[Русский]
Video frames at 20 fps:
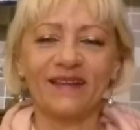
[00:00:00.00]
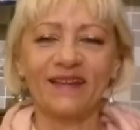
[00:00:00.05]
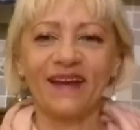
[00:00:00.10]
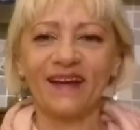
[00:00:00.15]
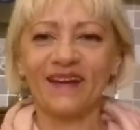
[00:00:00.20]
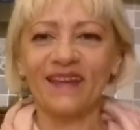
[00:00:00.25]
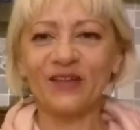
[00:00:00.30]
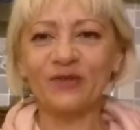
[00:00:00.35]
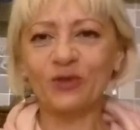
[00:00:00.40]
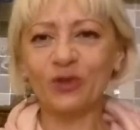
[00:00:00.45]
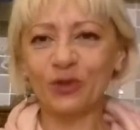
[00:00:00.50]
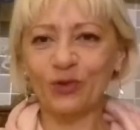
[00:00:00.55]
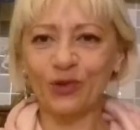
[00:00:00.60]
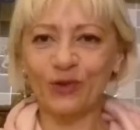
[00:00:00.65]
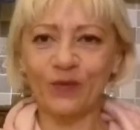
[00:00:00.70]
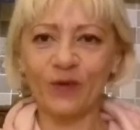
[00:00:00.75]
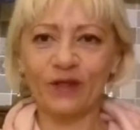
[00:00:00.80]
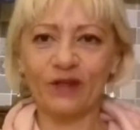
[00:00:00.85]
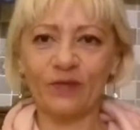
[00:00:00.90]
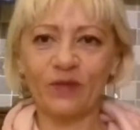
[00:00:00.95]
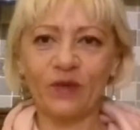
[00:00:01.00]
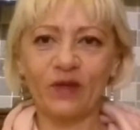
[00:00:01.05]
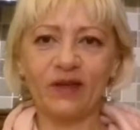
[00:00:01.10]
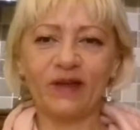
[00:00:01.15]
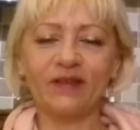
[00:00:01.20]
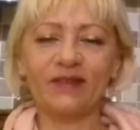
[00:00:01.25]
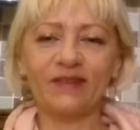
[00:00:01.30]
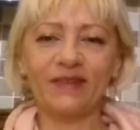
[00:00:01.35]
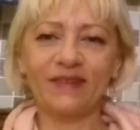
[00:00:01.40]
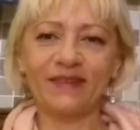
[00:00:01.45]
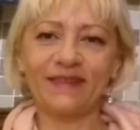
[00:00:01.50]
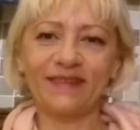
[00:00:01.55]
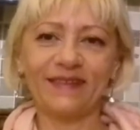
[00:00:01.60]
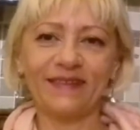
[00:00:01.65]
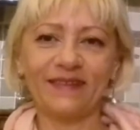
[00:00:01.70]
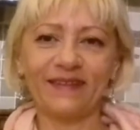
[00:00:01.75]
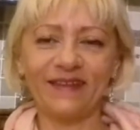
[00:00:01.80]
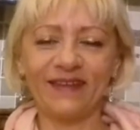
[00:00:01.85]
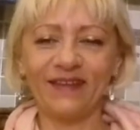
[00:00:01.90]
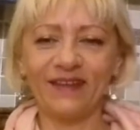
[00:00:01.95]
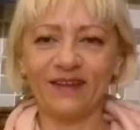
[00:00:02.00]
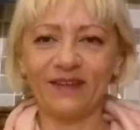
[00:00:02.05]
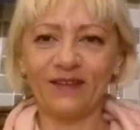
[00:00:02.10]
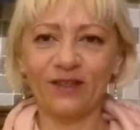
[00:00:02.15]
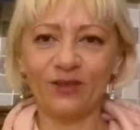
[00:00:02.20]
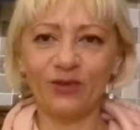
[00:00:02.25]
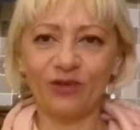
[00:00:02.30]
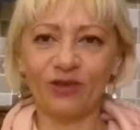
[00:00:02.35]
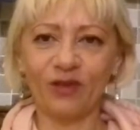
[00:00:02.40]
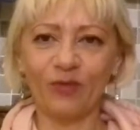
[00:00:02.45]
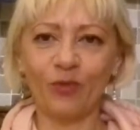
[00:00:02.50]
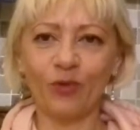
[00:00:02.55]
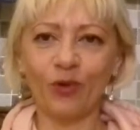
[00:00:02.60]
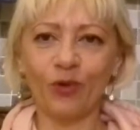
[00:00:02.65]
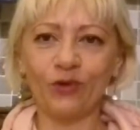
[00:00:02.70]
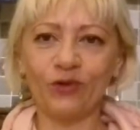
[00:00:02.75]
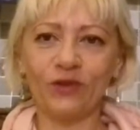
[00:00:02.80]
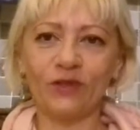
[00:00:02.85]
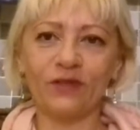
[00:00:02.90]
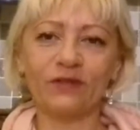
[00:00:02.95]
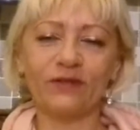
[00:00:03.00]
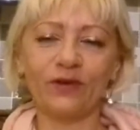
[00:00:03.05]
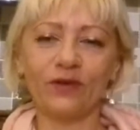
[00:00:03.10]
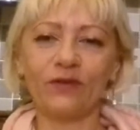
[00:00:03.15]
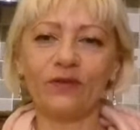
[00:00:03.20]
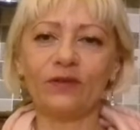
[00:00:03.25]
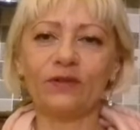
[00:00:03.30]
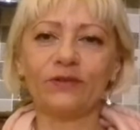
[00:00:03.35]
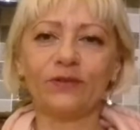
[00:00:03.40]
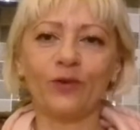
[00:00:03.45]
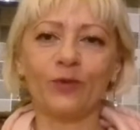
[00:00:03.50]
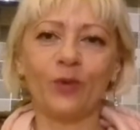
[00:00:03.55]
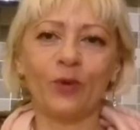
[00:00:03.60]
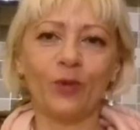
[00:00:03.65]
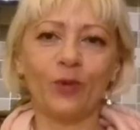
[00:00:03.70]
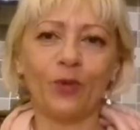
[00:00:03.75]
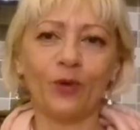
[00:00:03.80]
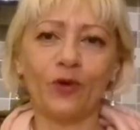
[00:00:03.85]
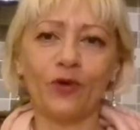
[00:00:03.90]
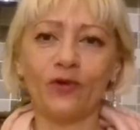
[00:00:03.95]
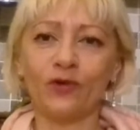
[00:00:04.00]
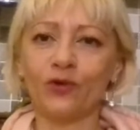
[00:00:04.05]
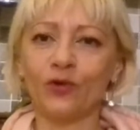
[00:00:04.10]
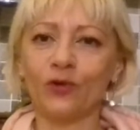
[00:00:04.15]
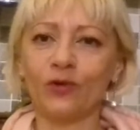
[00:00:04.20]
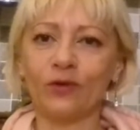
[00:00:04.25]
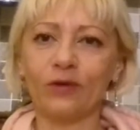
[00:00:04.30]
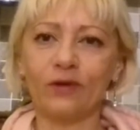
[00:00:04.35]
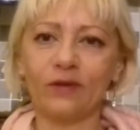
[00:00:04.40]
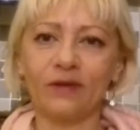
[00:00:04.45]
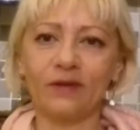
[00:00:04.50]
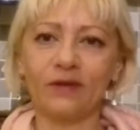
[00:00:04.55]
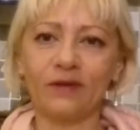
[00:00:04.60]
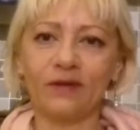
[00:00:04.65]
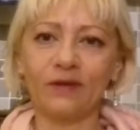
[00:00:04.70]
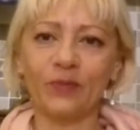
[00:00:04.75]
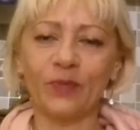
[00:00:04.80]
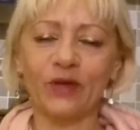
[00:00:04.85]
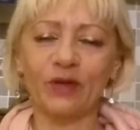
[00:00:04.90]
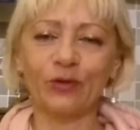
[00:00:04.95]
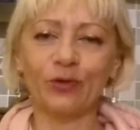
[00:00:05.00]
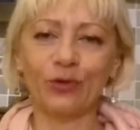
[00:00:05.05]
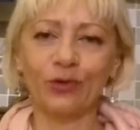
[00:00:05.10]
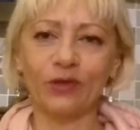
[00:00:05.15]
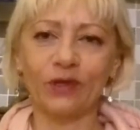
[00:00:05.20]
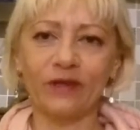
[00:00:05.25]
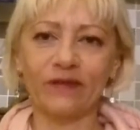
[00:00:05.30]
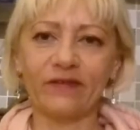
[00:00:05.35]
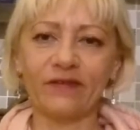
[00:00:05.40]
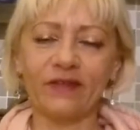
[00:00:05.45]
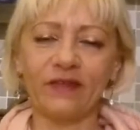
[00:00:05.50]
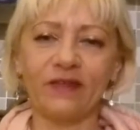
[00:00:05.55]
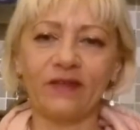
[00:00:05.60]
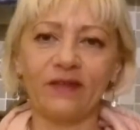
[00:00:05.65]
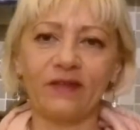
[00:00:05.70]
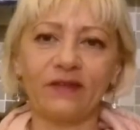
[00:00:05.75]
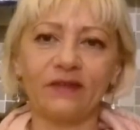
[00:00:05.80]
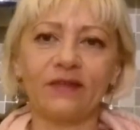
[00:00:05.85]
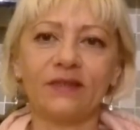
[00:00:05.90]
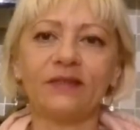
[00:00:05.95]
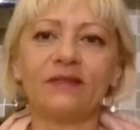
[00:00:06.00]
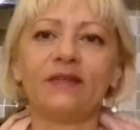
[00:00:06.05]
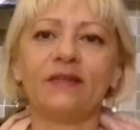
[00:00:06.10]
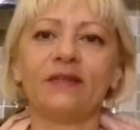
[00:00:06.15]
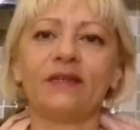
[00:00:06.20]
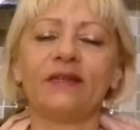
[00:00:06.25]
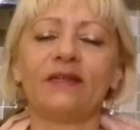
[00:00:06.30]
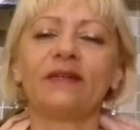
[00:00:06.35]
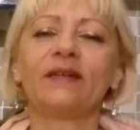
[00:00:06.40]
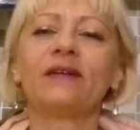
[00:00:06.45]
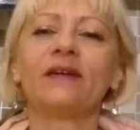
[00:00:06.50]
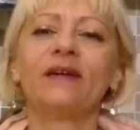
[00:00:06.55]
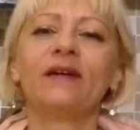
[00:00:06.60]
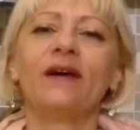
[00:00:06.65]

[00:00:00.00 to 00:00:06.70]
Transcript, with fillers: Так, я уже успела переодеться и хочу дополнить свое видео по поводу э, продуктов и цены на них.